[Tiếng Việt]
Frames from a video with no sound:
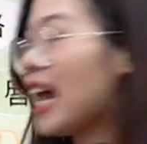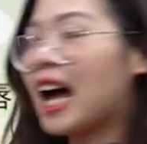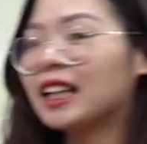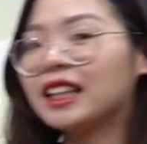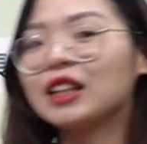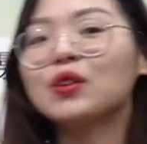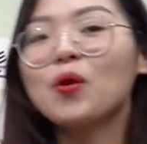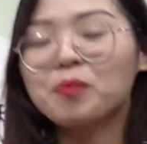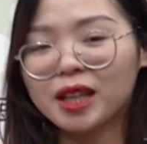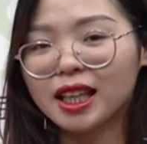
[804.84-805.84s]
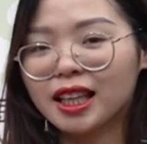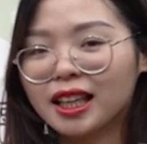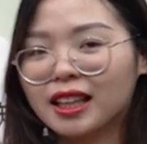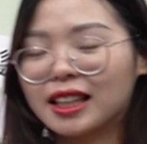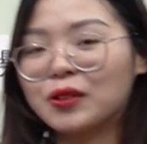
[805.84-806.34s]
là hitomi
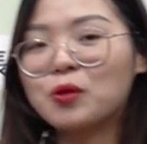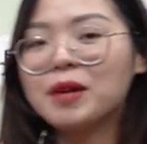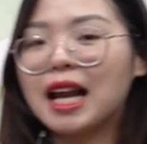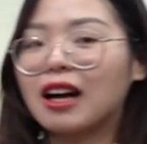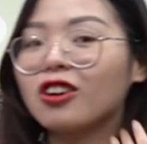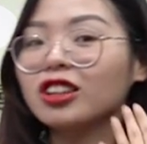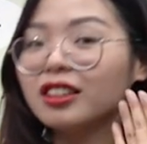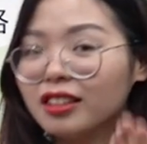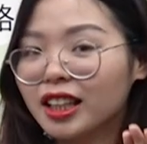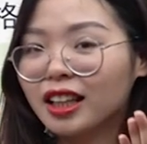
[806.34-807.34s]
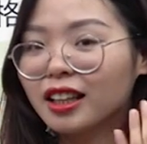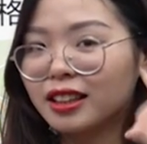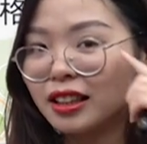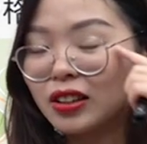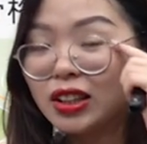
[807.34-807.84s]
hitomi là con người
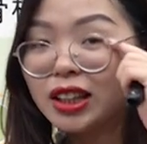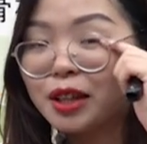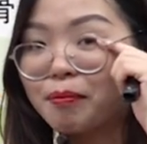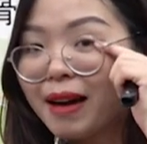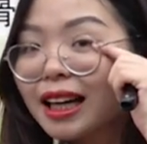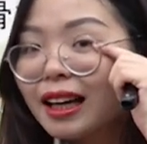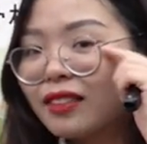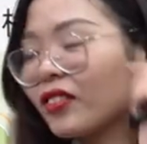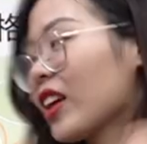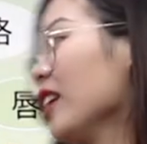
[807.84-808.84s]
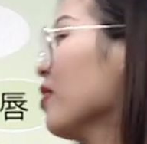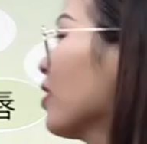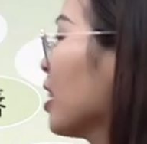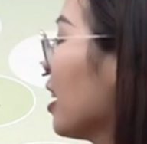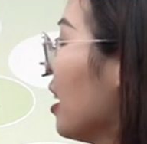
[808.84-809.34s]
con người mắt nhá
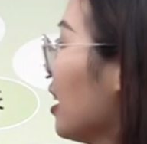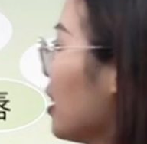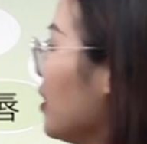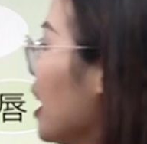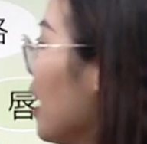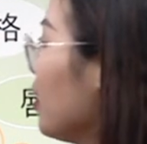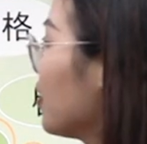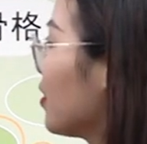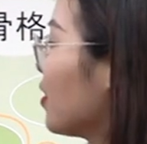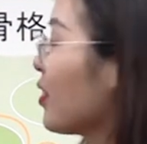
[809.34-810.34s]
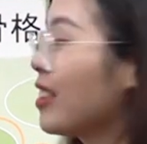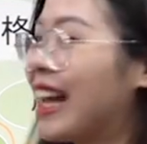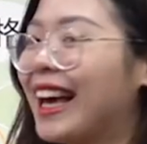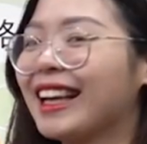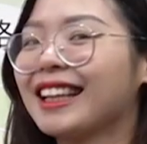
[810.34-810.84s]
tiếp theo từ
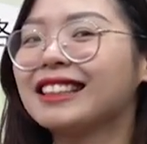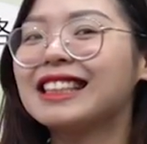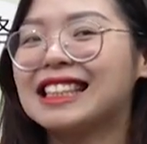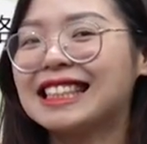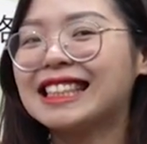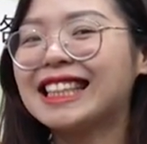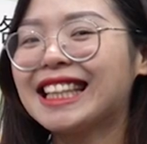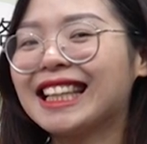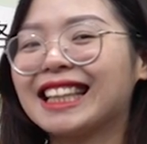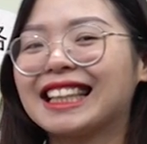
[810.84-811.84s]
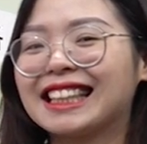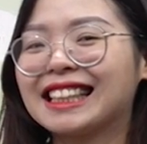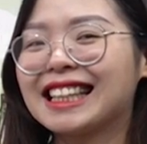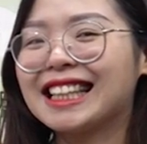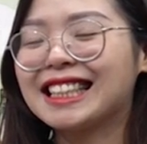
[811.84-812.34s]
này xì đị
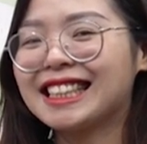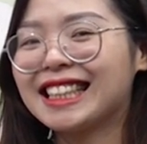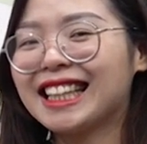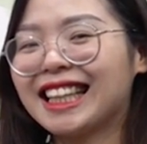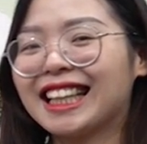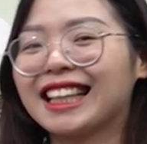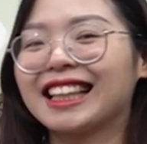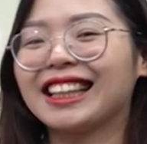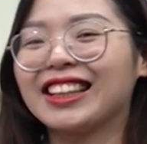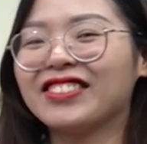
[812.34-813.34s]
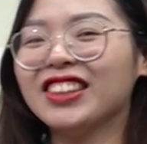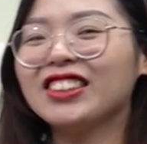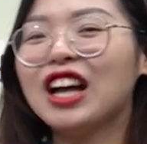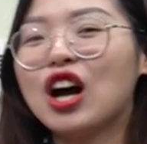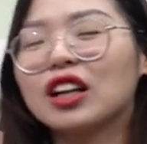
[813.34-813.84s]
xì đị đúng không
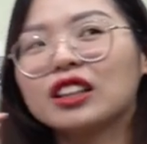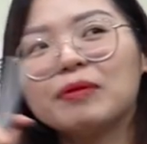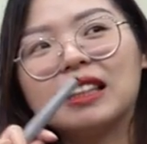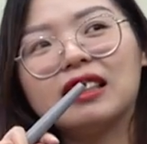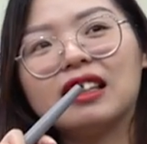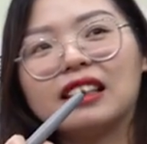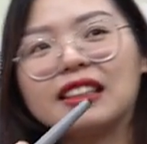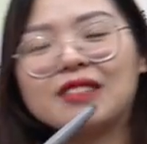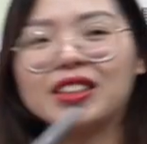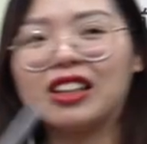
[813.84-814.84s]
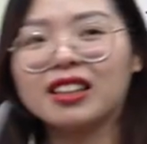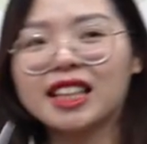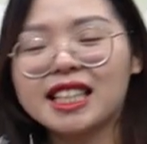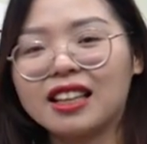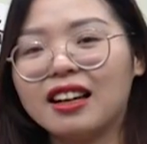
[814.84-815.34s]
bình thường thì trong văn nói người
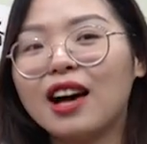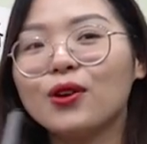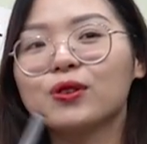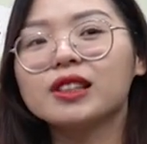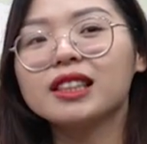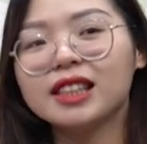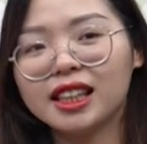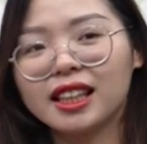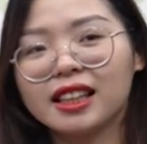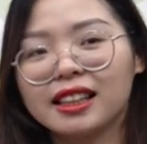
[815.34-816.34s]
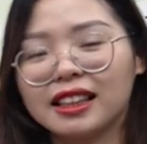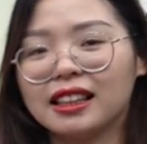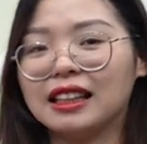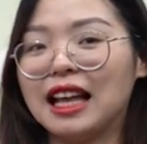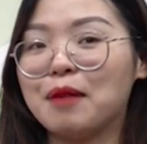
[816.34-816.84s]
ta sẽ nói là ô xì đị
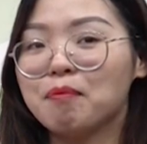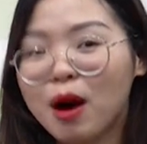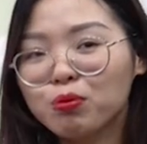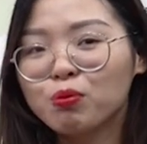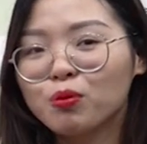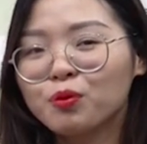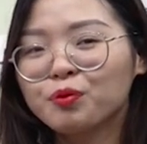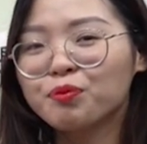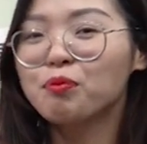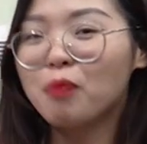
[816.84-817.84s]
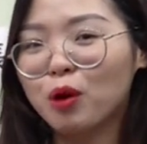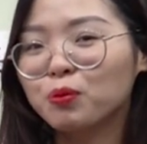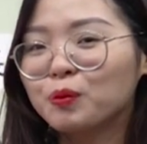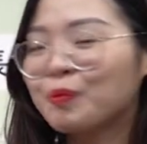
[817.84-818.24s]
là mông mông